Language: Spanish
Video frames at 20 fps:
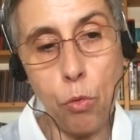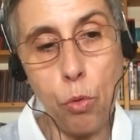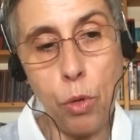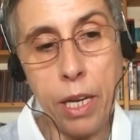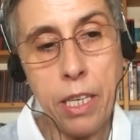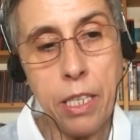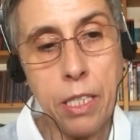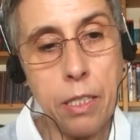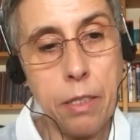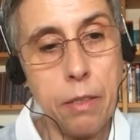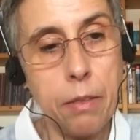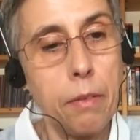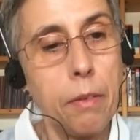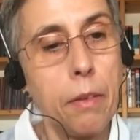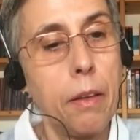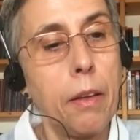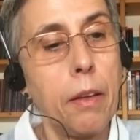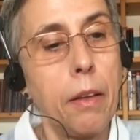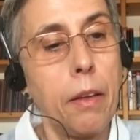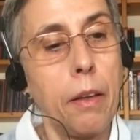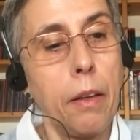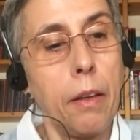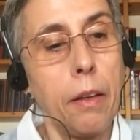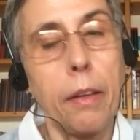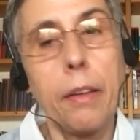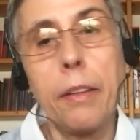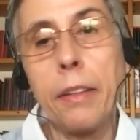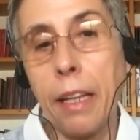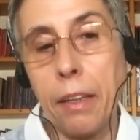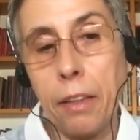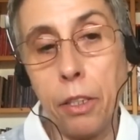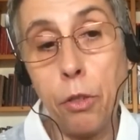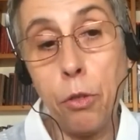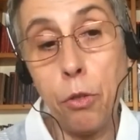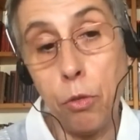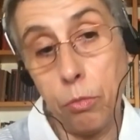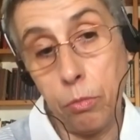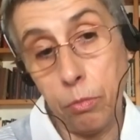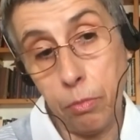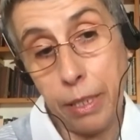Hércules,
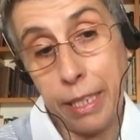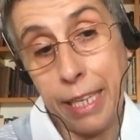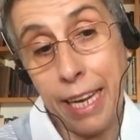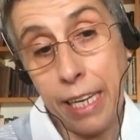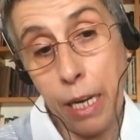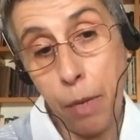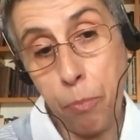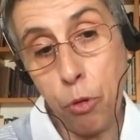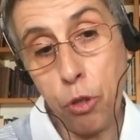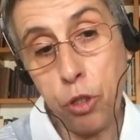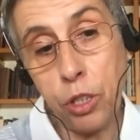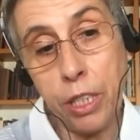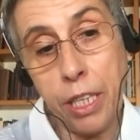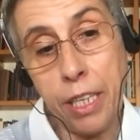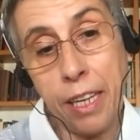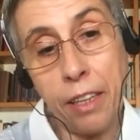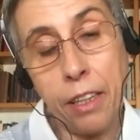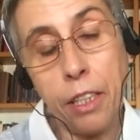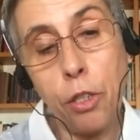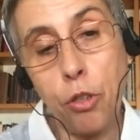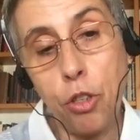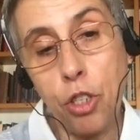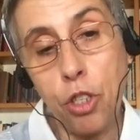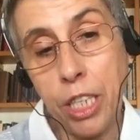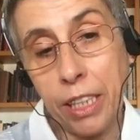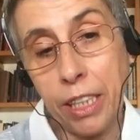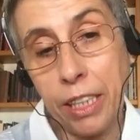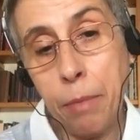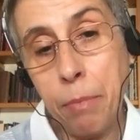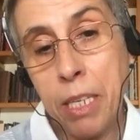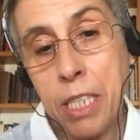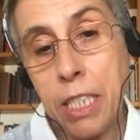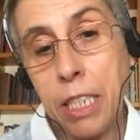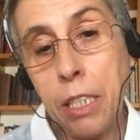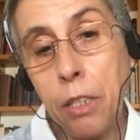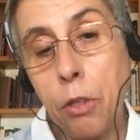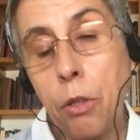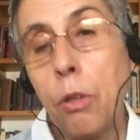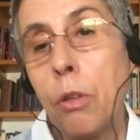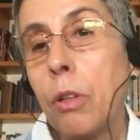nació, que a la postre nació
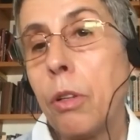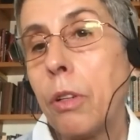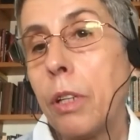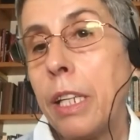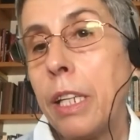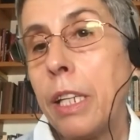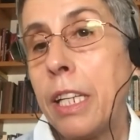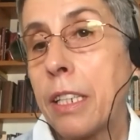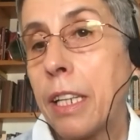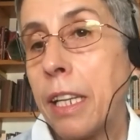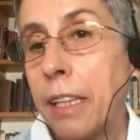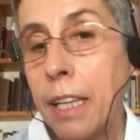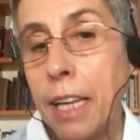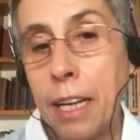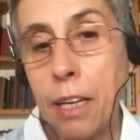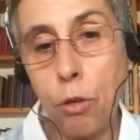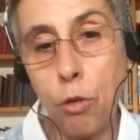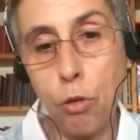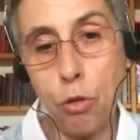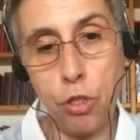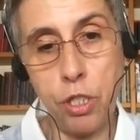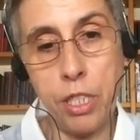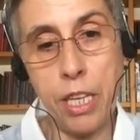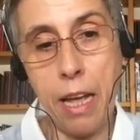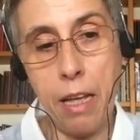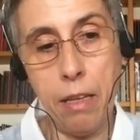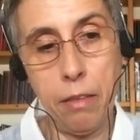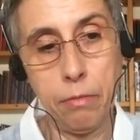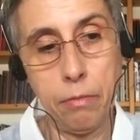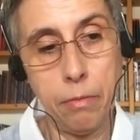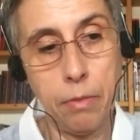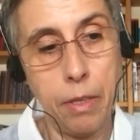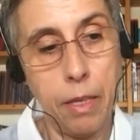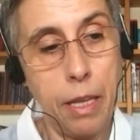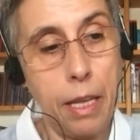Mesino y rey de Argos ya,